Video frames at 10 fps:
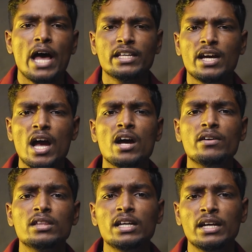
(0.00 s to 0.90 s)
அதுக்காக
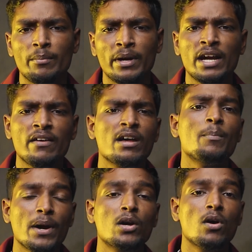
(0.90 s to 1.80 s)
வந்து நம்ம என்ன
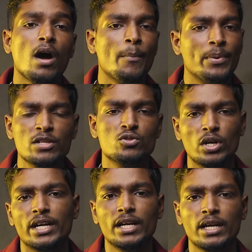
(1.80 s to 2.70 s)
வேணால் பண்ணணும் அப்படின்னு
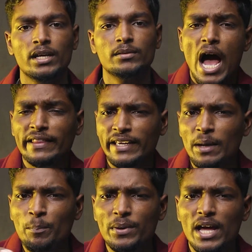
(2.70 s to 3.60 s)
சொல்லிட்டு அதை
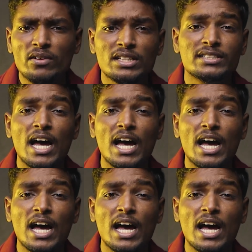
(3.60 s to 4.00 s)
எப்படியாவது